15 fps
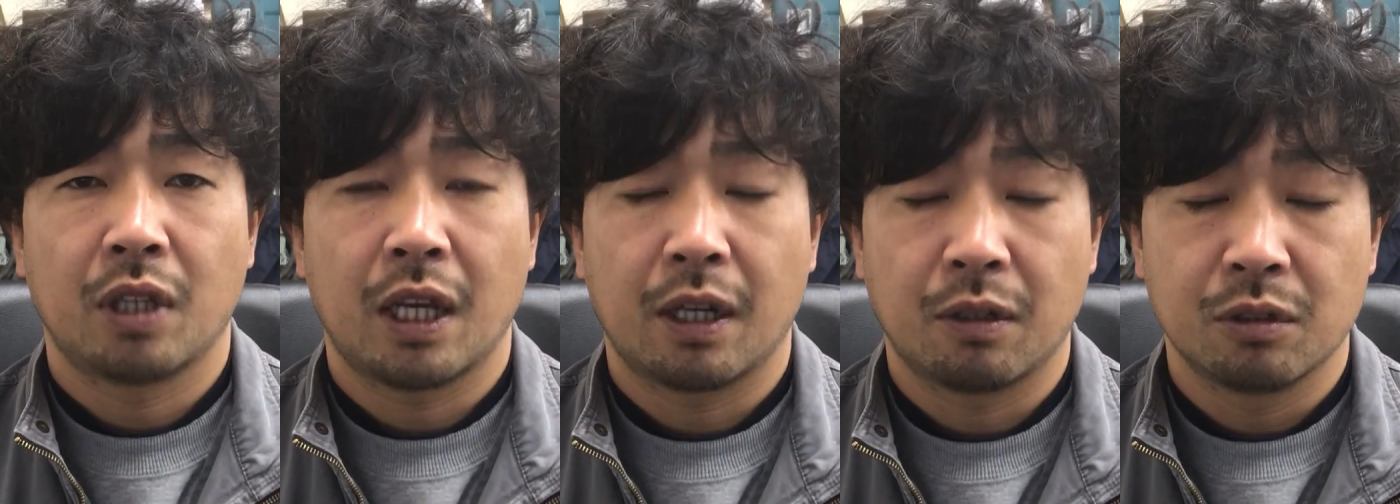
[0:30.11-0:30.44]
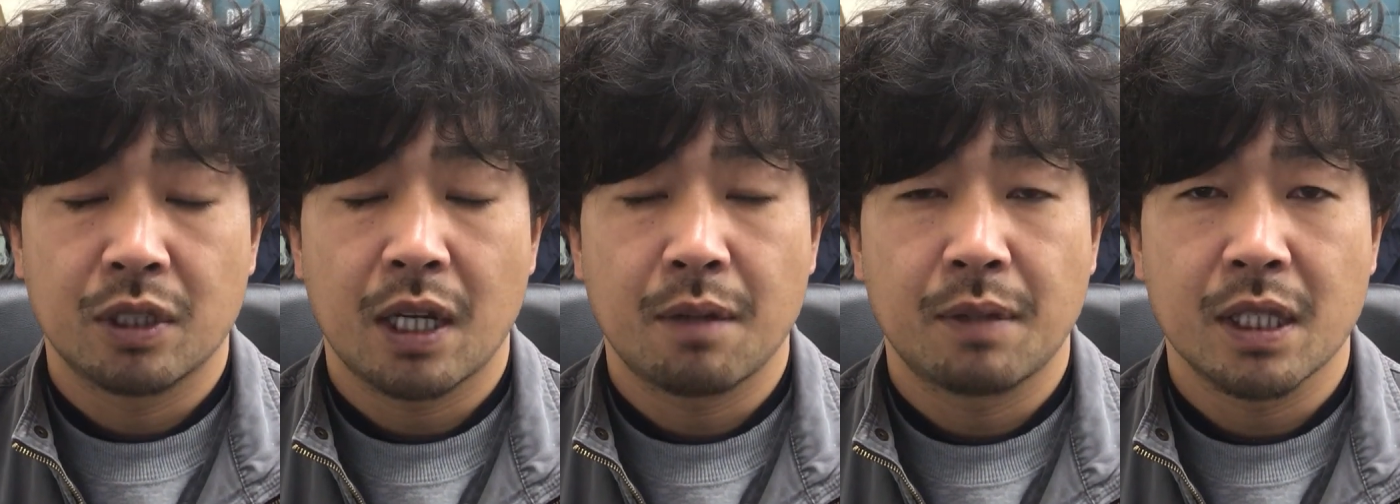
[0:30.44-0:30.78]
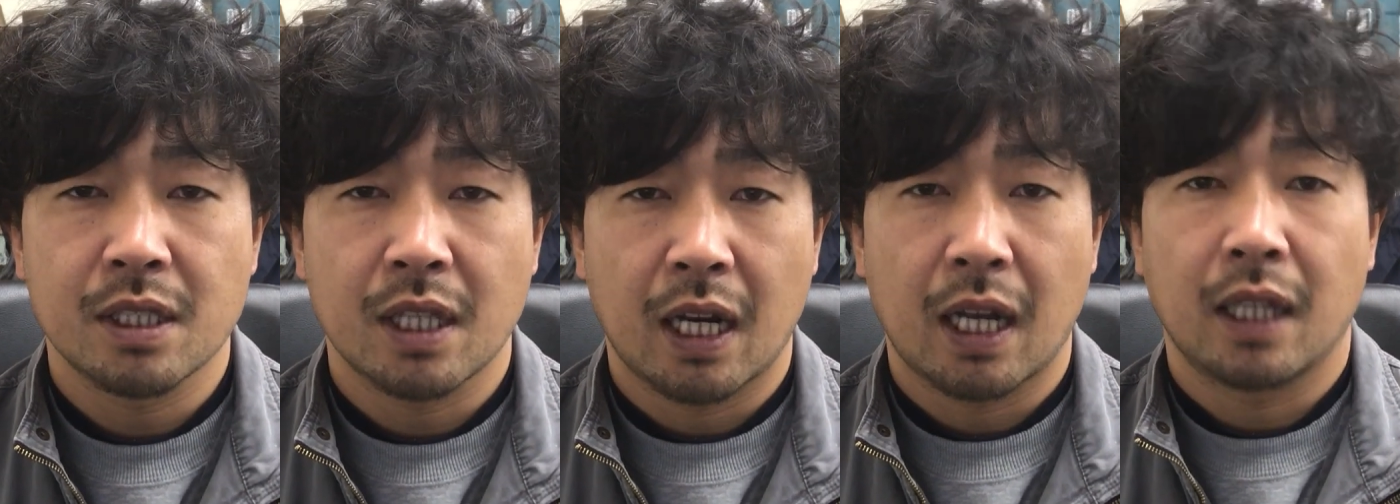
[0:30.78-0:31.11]
でございま
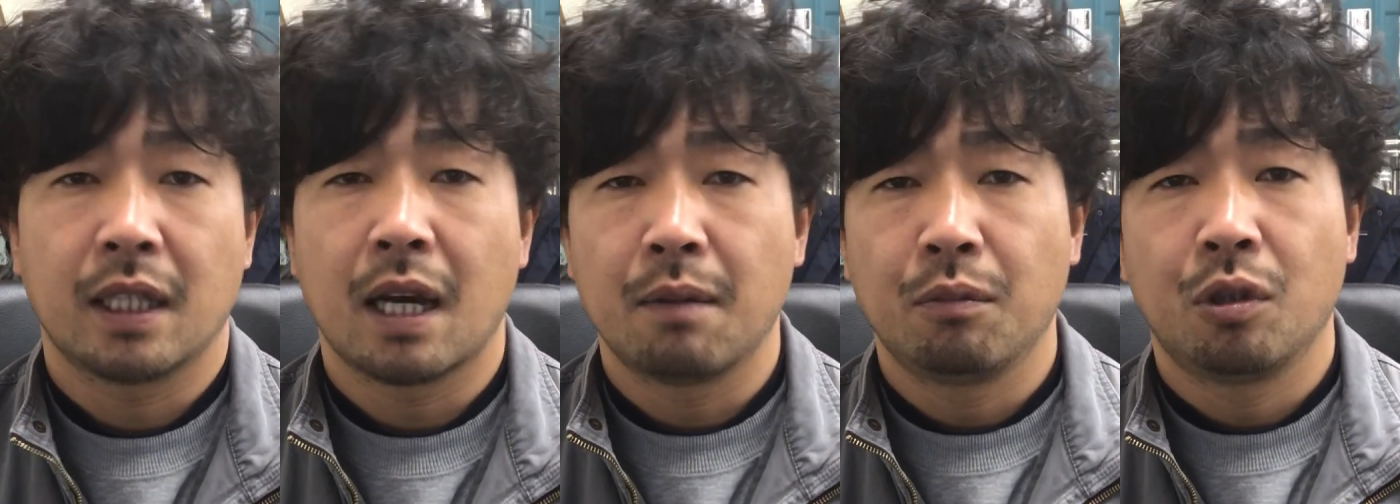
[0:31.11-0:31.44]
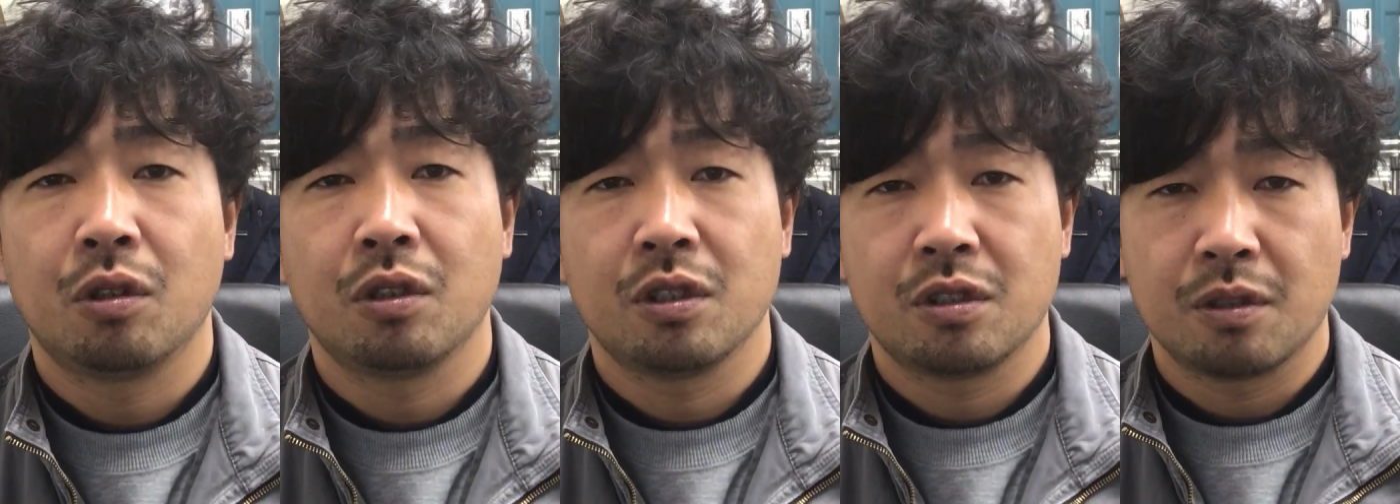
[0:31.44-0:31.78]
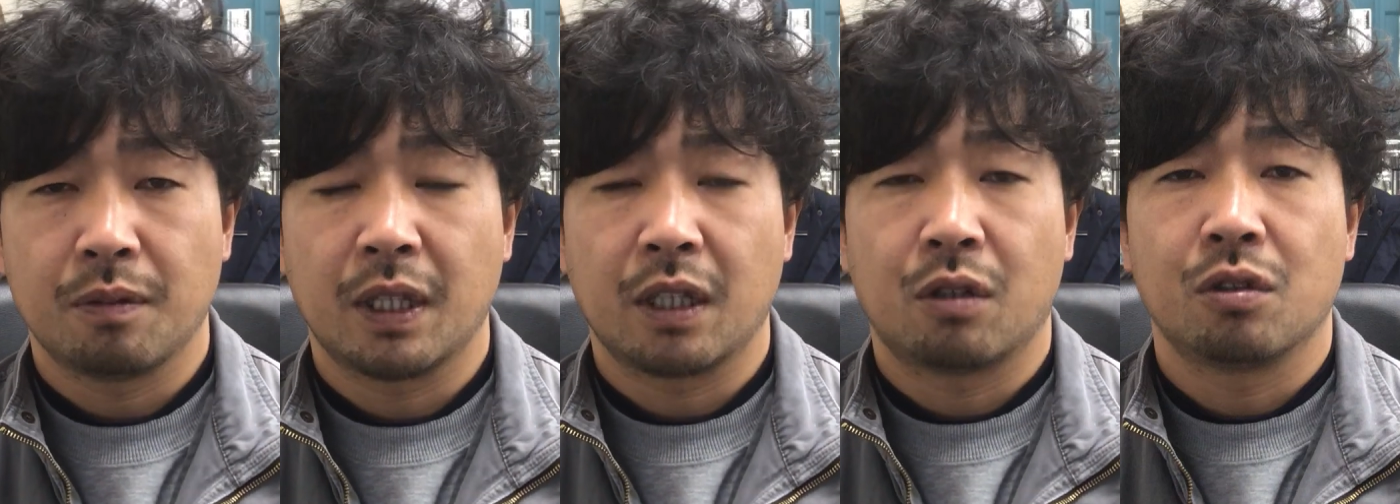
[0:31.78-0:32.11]
したら段ボールに
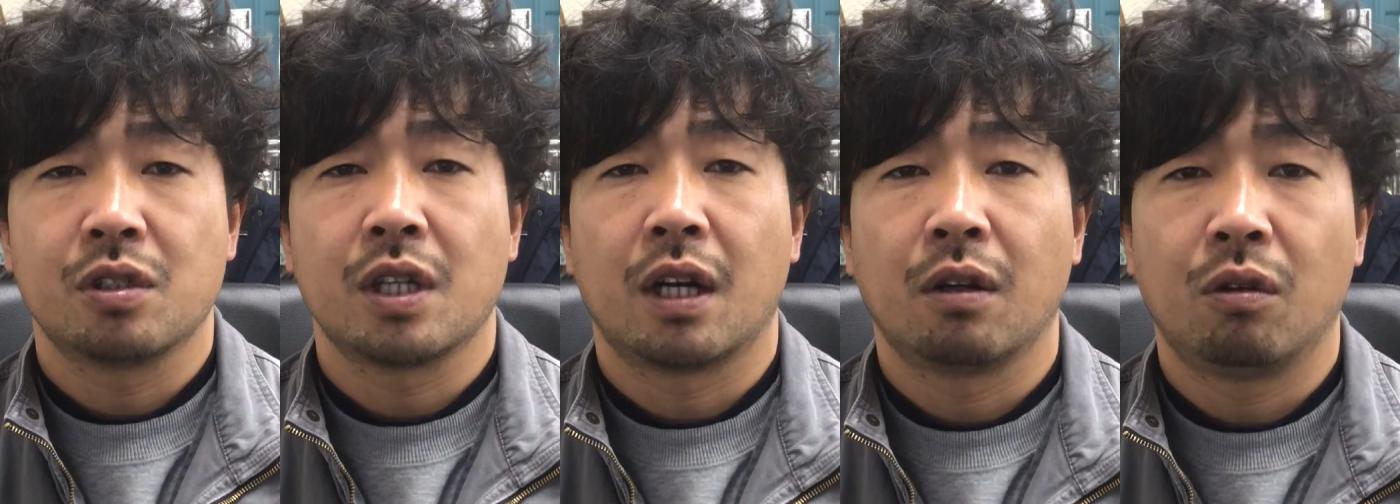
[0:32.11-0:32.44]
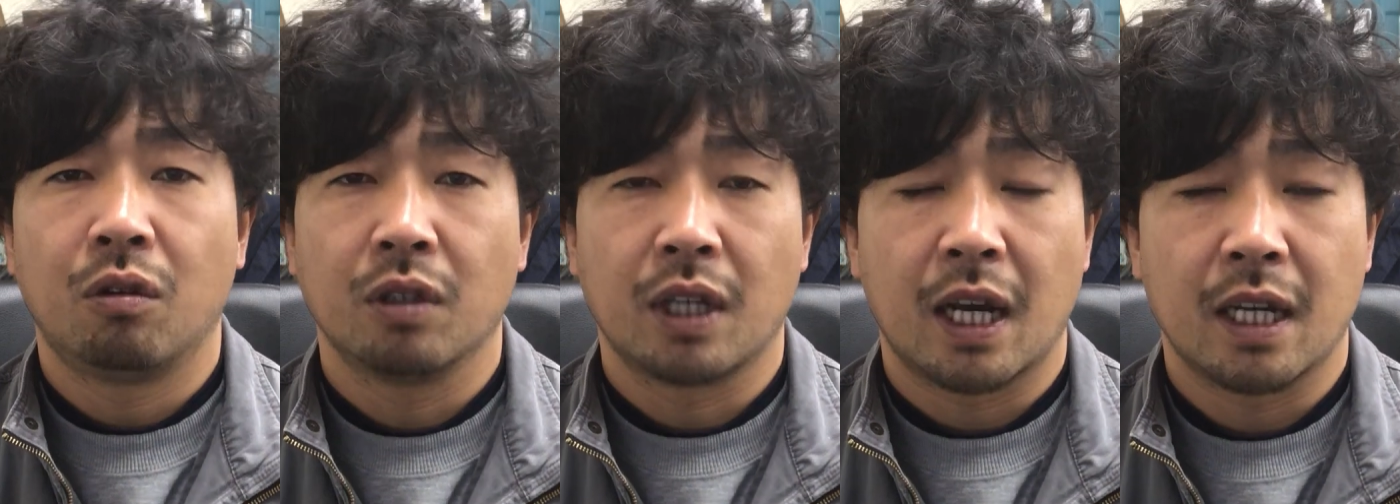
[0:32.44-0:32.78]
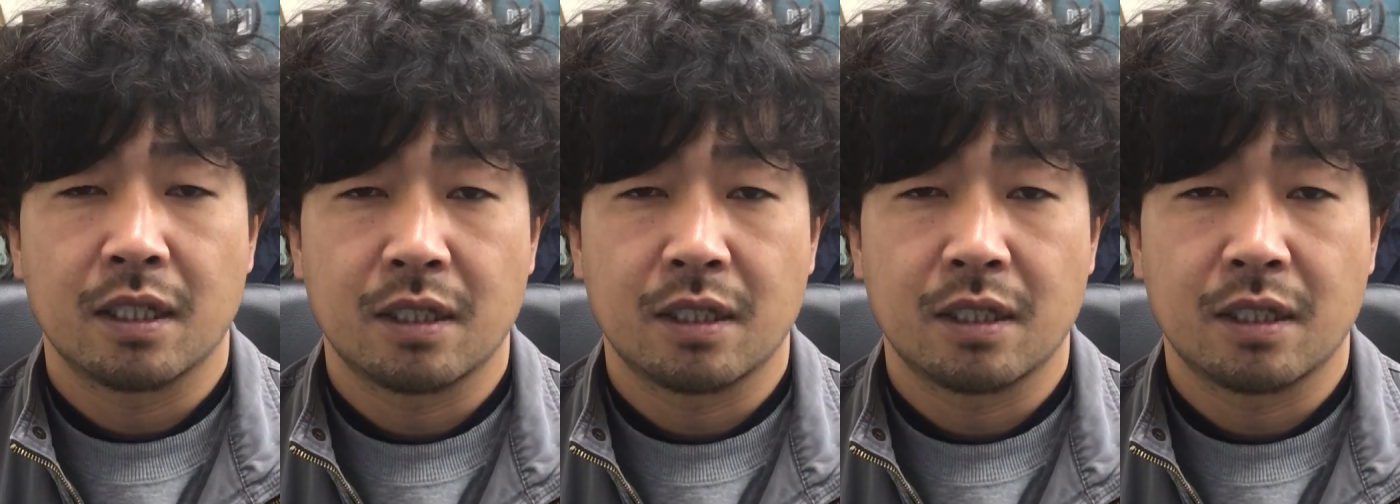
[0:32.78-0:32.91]
詰めてこちらの方に